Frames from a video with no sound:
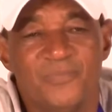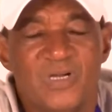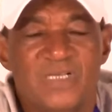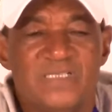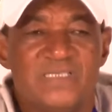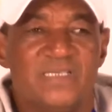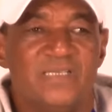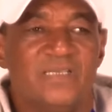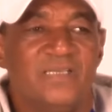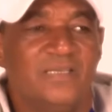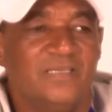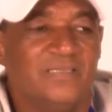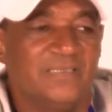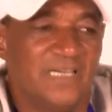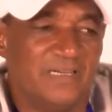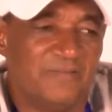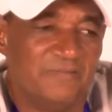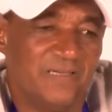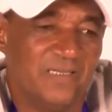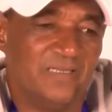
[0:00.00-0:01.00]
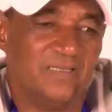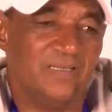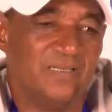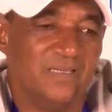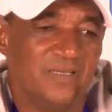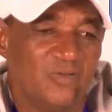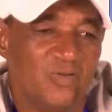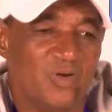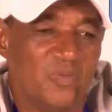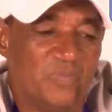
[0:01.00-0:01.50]
C'est un travail
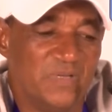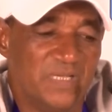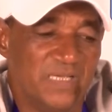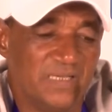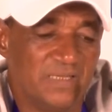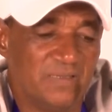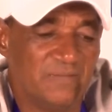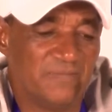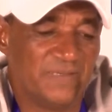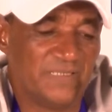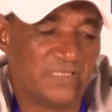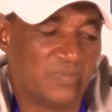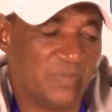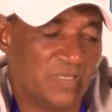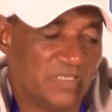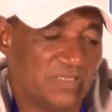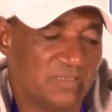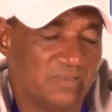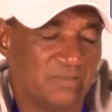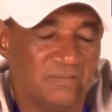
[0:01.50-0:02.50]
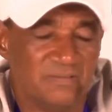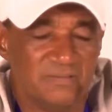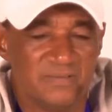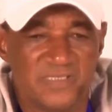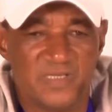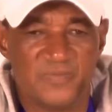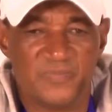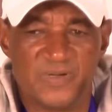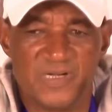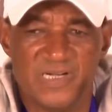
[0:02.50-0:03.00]
euh, compliqué.
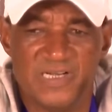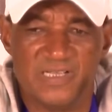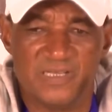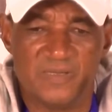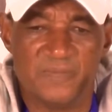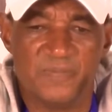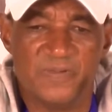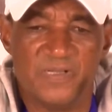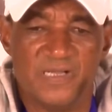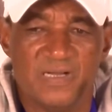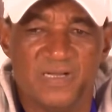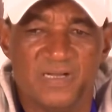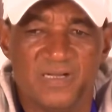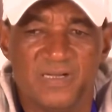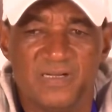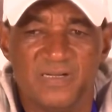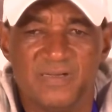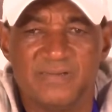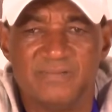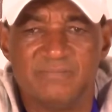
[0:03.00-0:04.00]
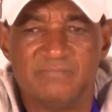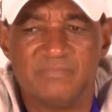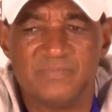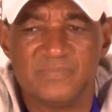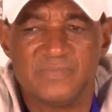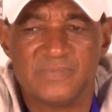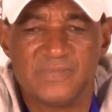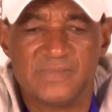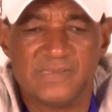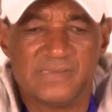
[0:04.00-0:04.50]
j'ai pris l'équipe il y a
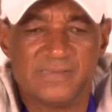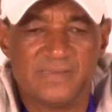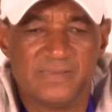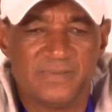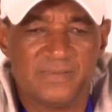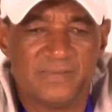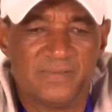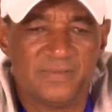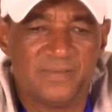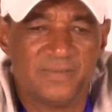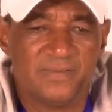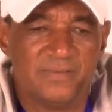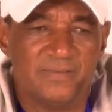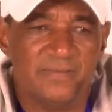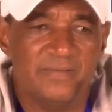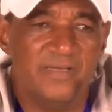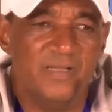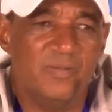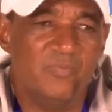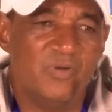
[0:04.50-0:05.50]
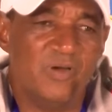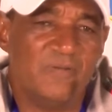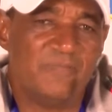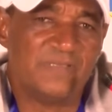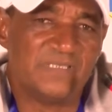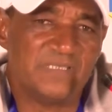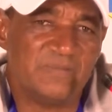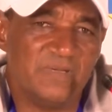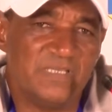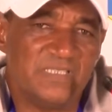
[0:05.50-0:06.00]
deux mois.
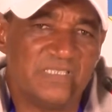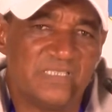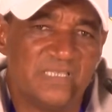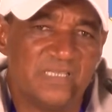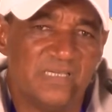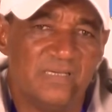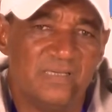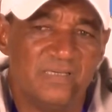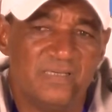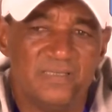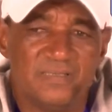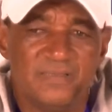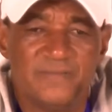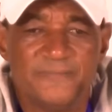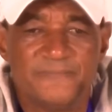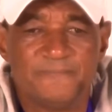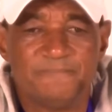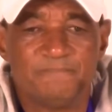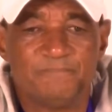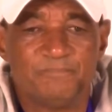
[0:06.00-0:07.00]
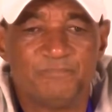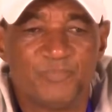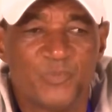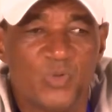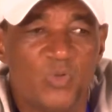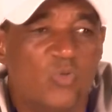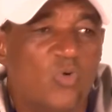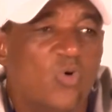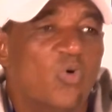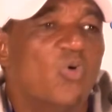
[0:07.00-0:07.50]
j'étais euh,
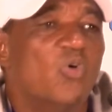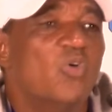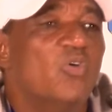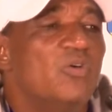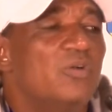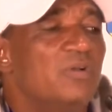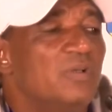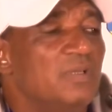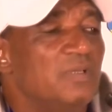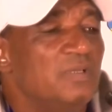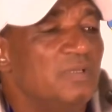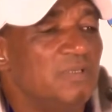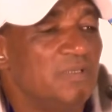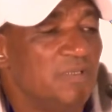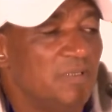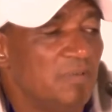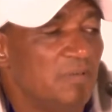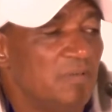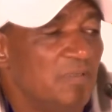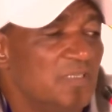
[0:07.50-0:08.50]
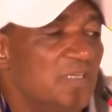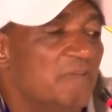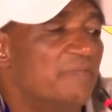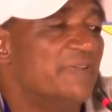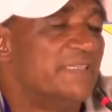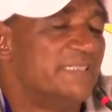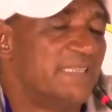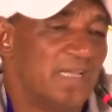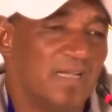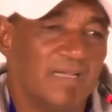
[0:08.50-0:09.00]
au Congo. J'ai
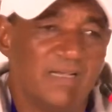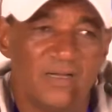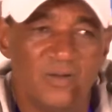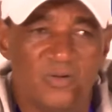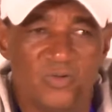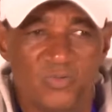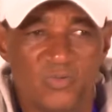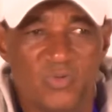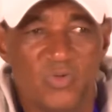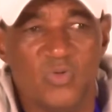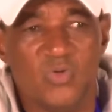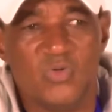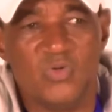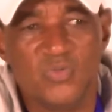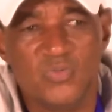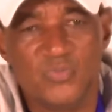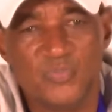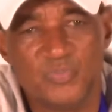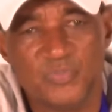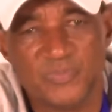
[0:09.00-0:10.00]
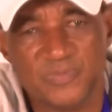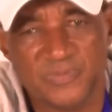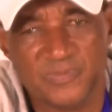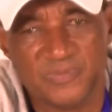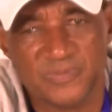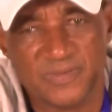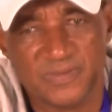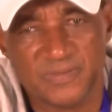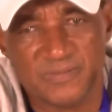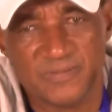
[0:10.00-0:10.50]
fait cinq ans au Congo.
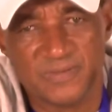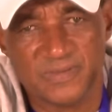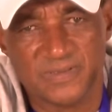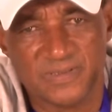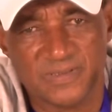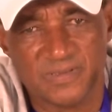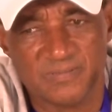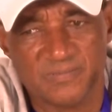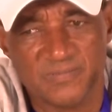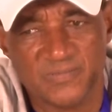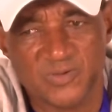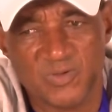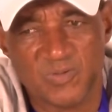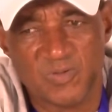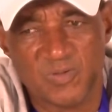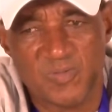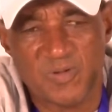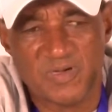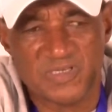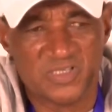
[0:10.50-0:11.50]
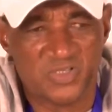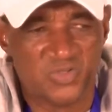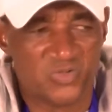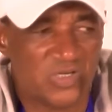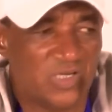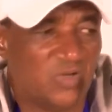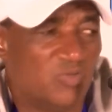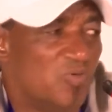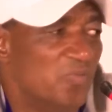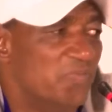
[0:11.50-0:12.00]
Normalement, j'ai
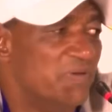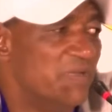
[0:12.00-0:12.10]
joué les Coupes